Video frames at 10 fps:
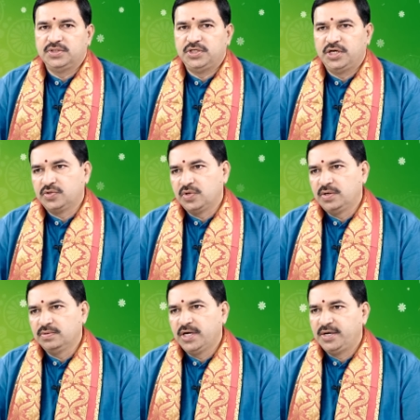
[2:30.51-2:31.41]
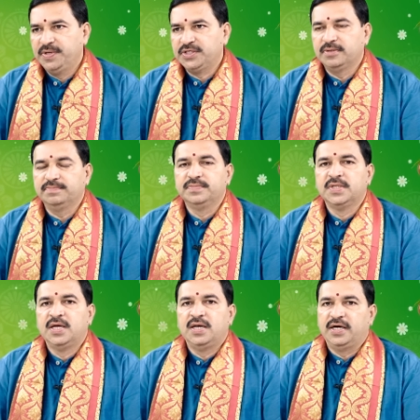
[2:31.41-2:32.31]
చేరుతున్నాడు అడ్మిషన్
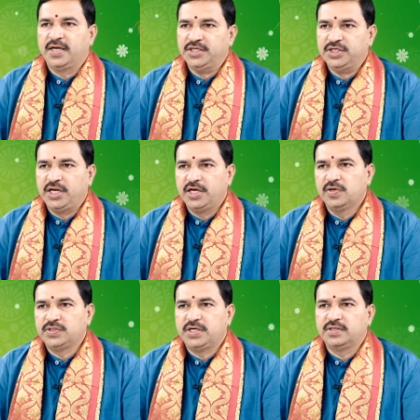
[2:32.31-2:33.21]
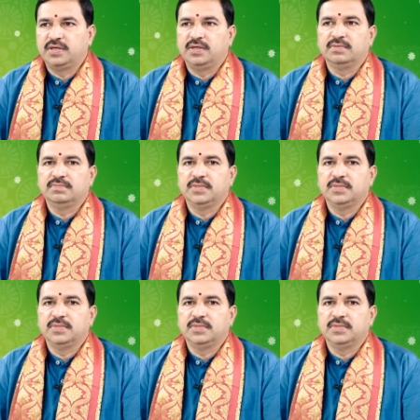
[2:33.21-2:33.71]
అంటే ఇంజనీరింగ్లో చేరుతున్నాడు